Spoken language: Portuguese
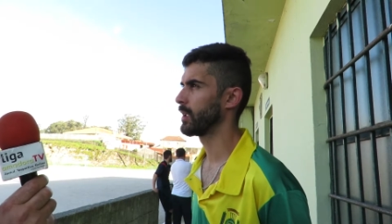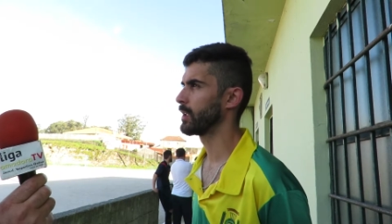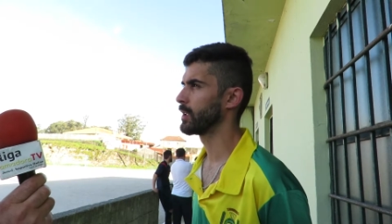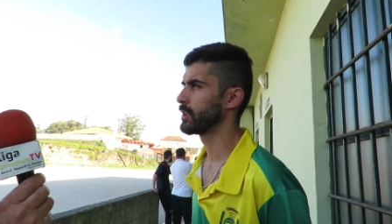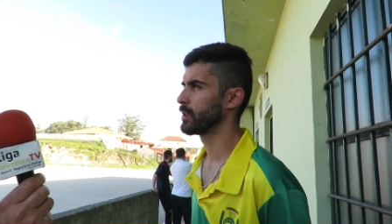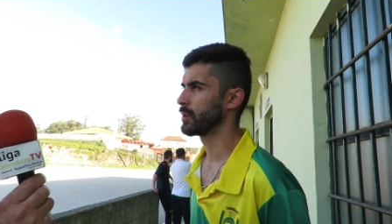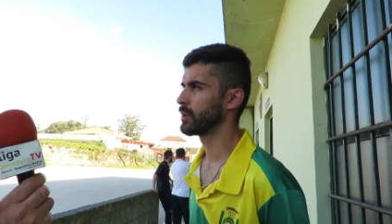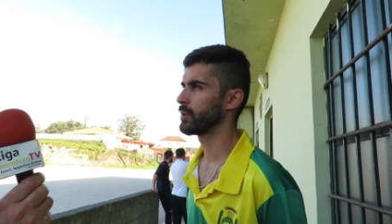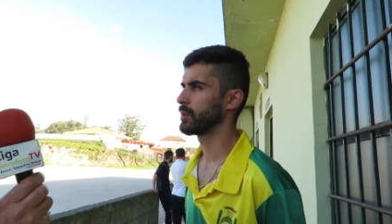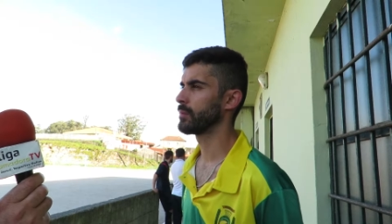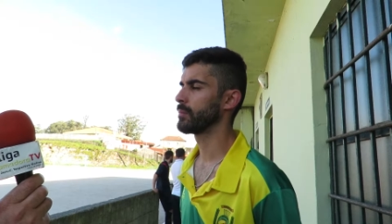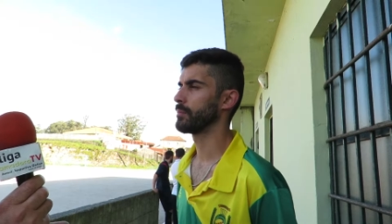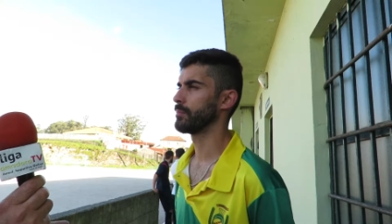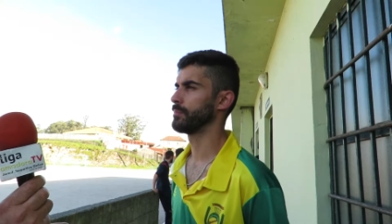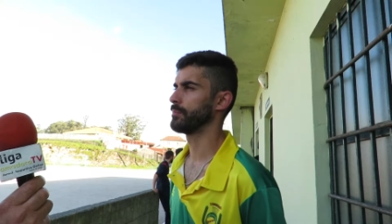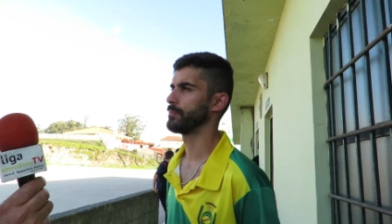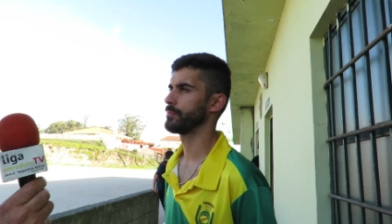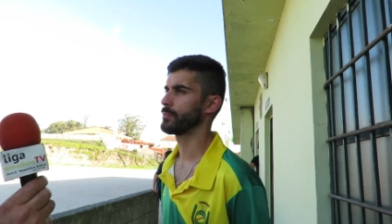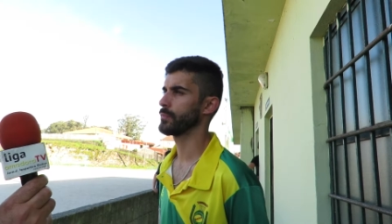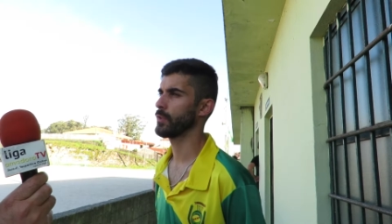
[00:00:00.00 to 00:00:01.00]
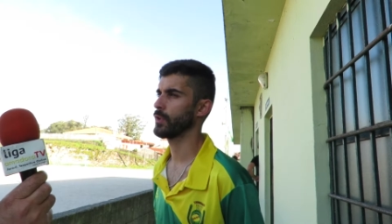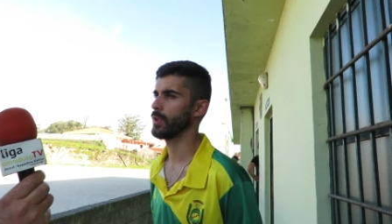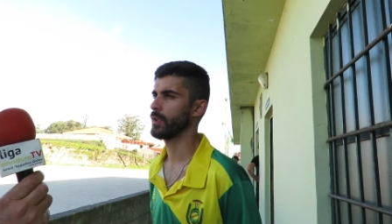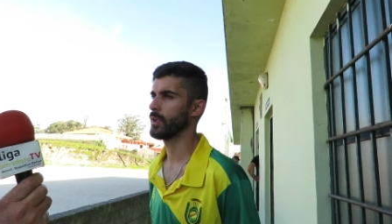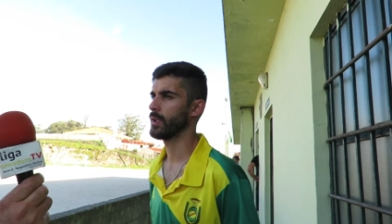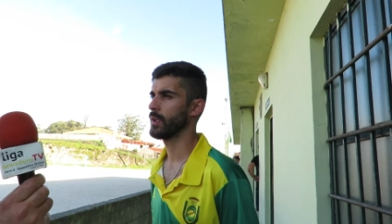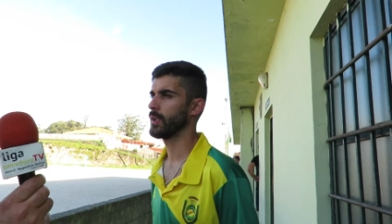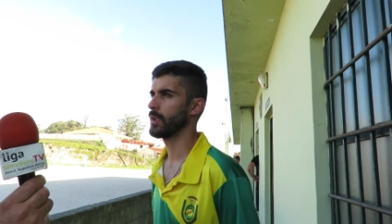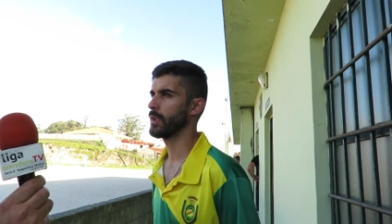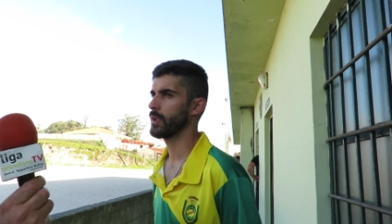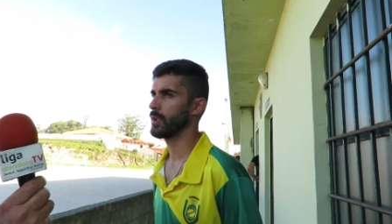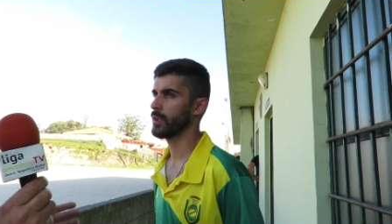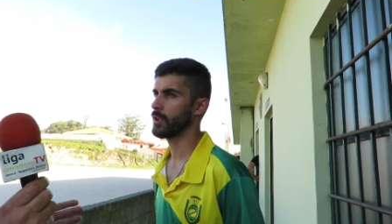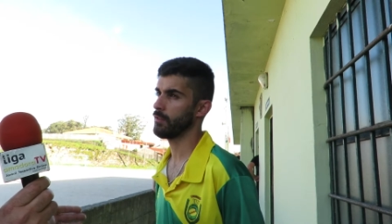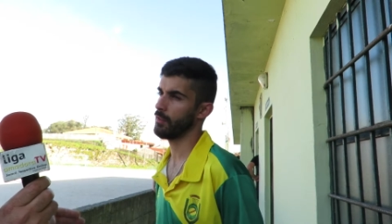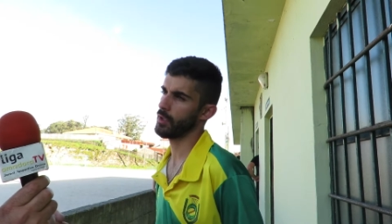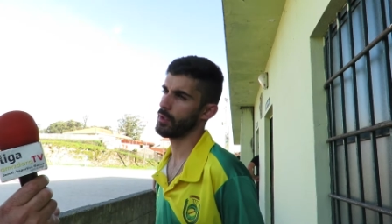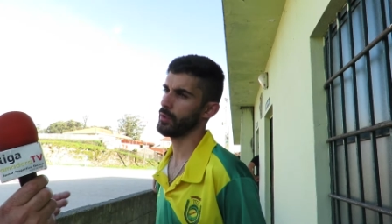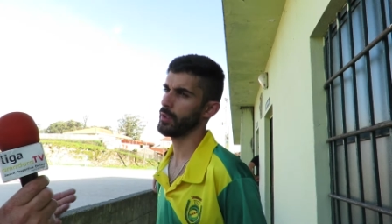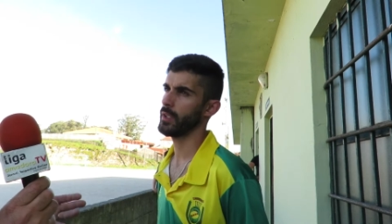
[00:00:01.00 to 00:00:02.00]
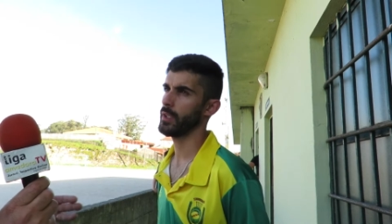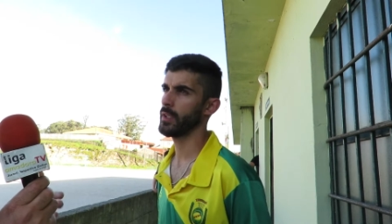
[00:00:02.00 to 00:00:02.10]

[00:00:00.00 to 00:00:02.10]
que é uma palavra de apreço para o Ricardo, que realmente claro.